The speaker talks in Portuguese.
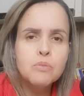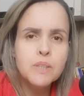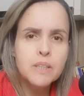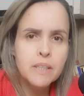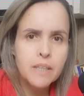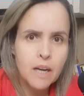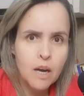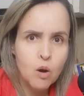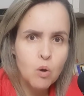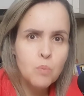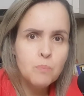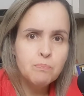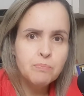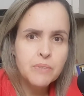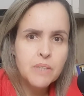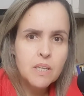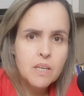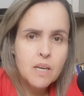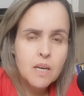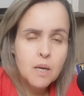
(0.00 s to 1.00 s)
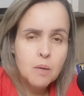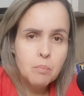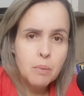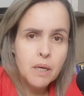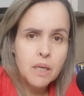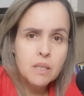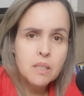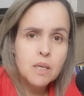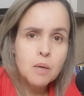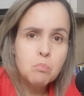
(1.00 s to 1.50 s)
Federal,
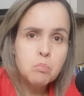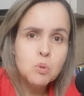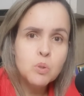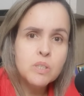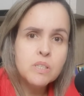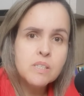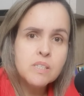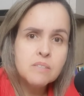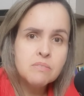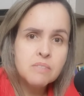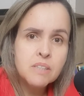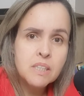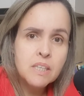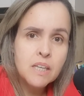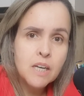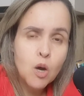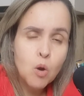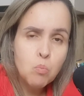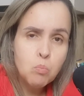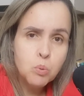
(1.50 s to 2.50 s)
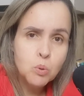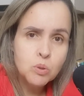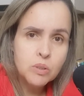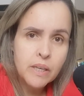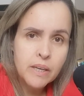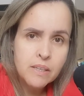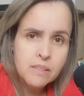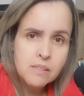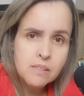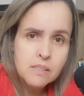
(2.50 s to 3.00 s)
para que a Polícia Federal
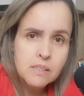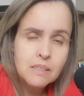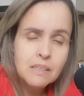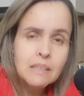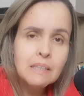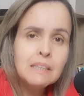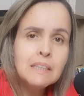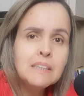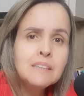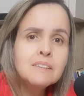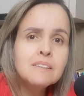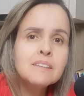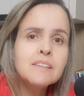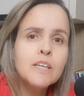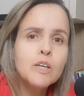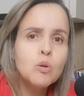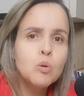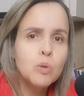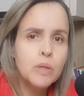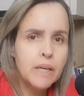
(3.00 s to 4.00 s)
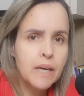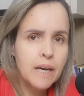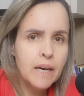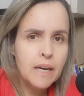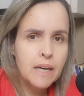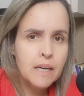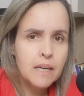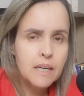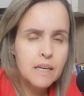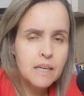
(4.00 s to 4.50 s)
pudesse
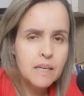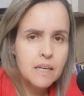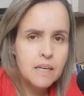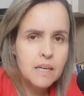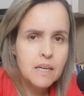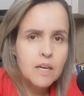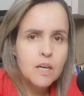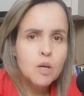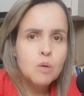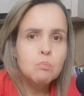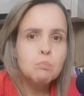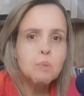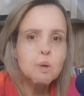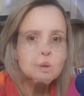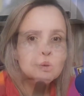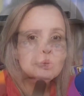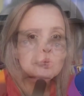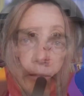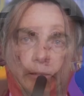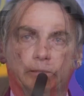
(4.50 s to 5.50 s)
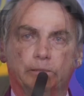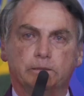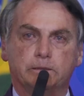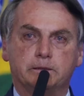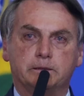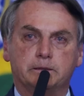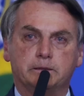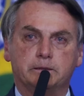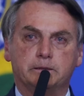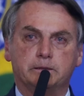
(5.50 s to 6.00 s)
interrogar
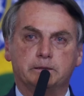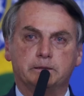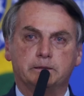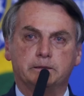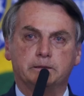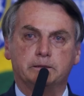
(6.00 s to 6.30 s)
Bolsonaro